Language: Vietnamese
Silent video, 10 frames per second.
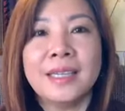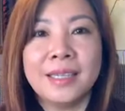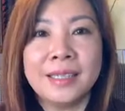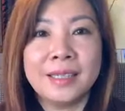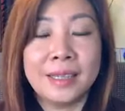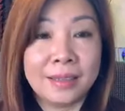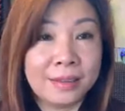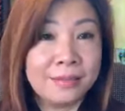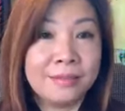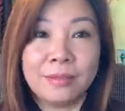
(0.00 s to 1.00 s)
thì
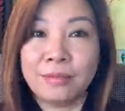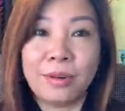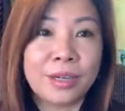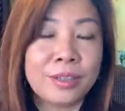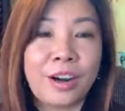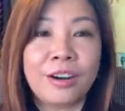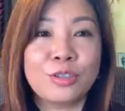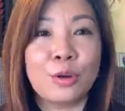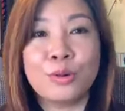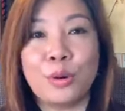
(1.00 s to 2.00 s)
à, vân lo
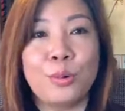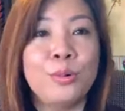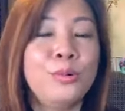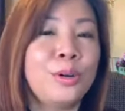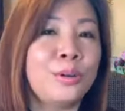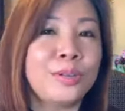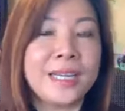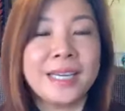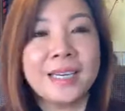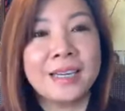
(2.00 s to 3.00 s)
chỗ ngủ rồi
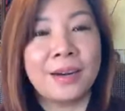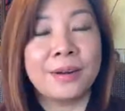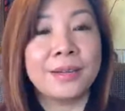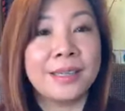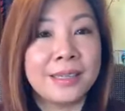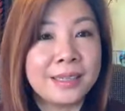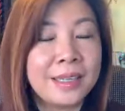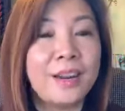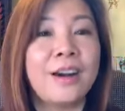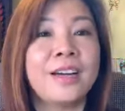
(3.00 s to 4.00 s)
này kia cái nọ thì,
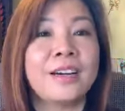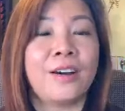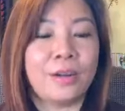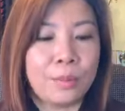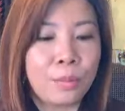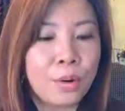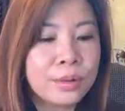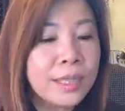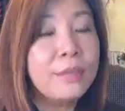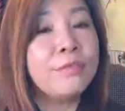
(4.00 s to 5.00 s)
thì đó là gọi là bố
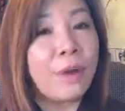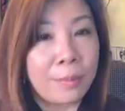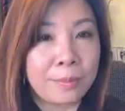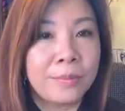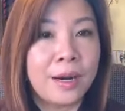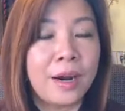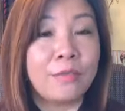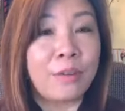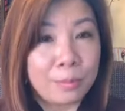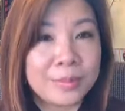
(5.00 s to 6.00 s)
thí phòng à,
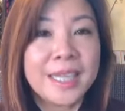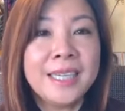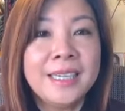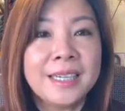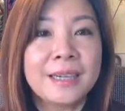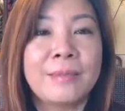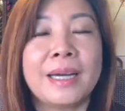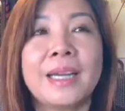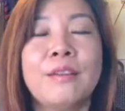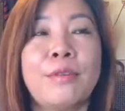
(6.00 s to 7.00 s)
phòng thí các
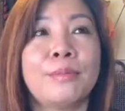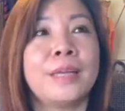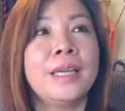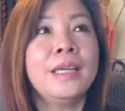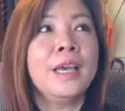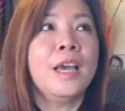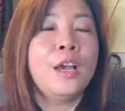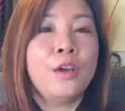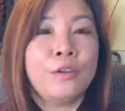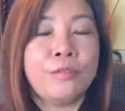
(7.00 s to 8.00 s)
bạn nha phòng thí
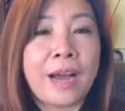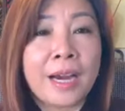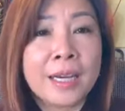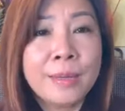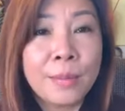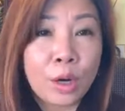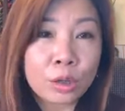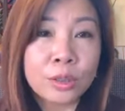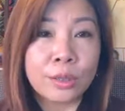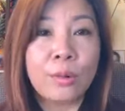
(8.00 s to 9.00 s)
và khi mà có
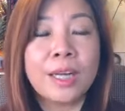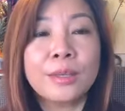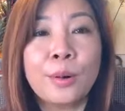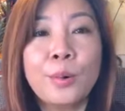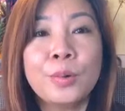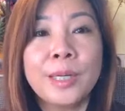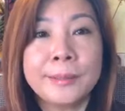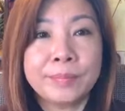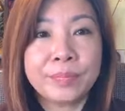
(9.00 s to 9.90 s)
những khóa tu đó